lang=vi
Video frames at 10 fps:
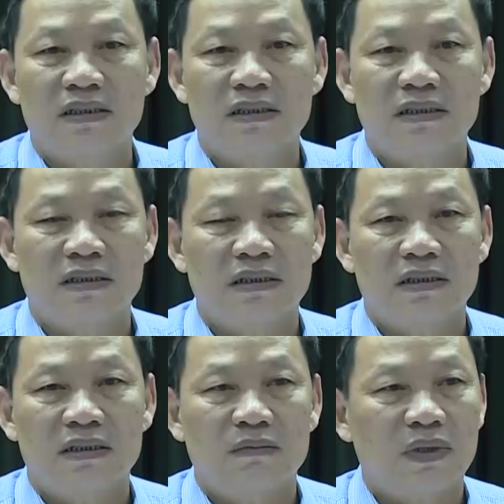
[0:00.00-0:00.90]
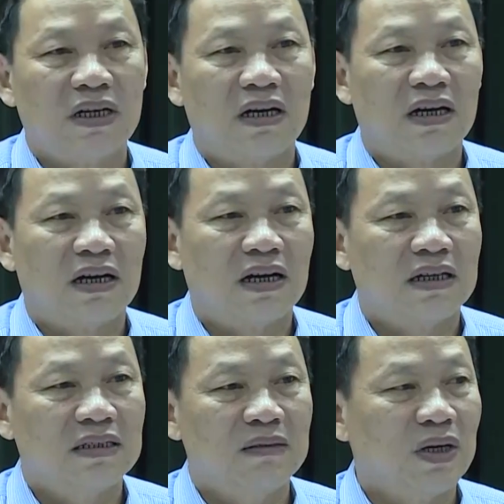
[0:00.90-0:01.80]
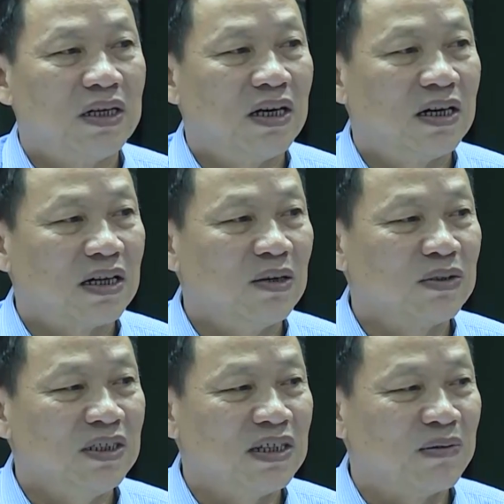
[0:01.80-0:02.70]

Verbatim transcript: kỳ họp, các đại biểu đã chia thành 5 tổ để